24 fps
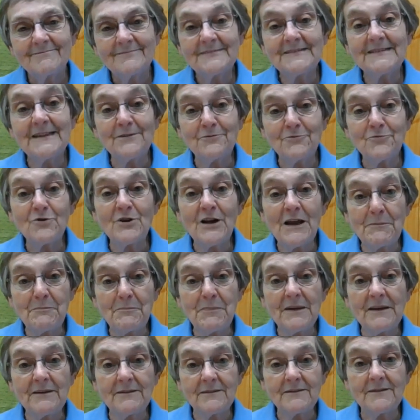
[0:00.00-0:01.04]
Ça vaut la
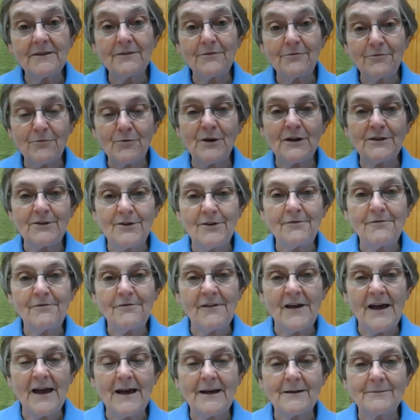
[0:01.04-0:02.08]
peine des fois de le
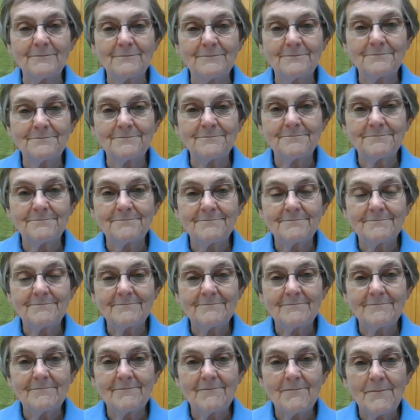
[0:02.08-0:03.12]
faire.
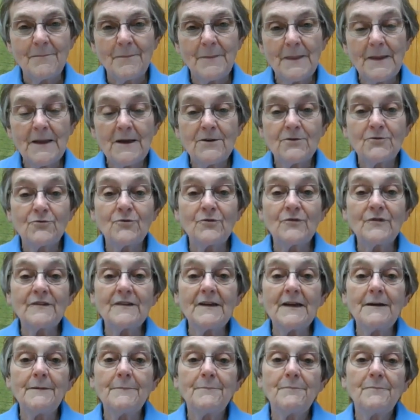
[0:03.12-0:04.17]
Tu
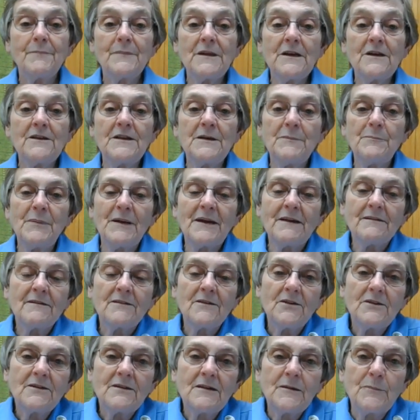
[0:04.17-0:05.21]
sais, il y a des
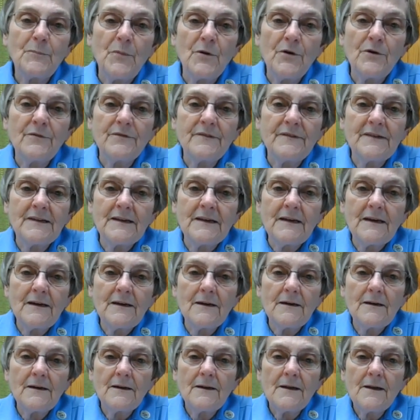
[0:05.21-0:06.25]
personnes qui peuvent
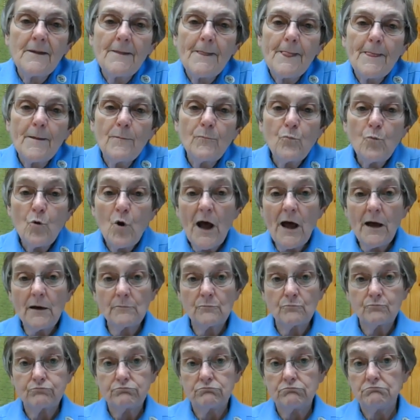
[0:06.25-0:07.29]
dire,
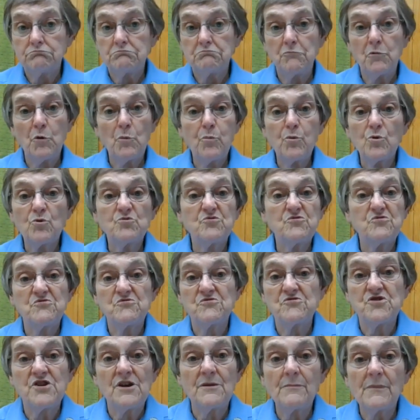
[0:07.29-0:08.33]
moi, le bon Dieu
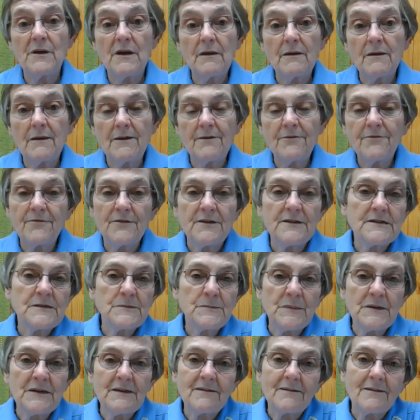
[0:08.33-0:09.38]
jamais rien fait de
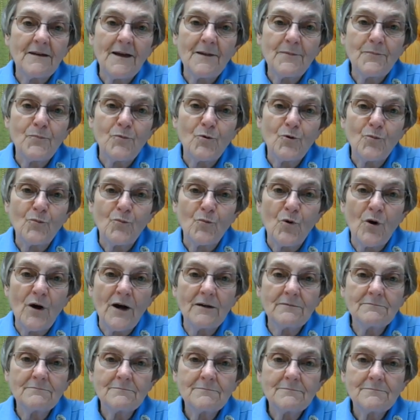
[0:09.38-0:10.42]
spécial pour
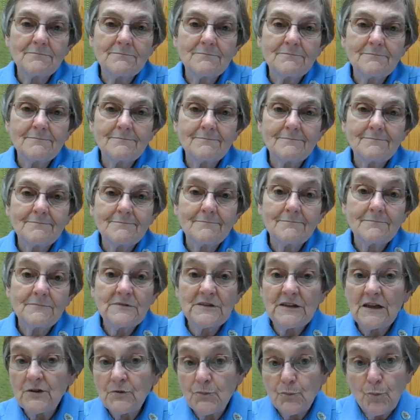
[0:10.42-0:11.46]
moi.
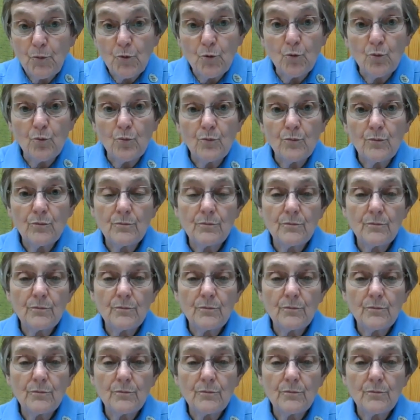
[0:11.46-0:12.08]
Ça se peut.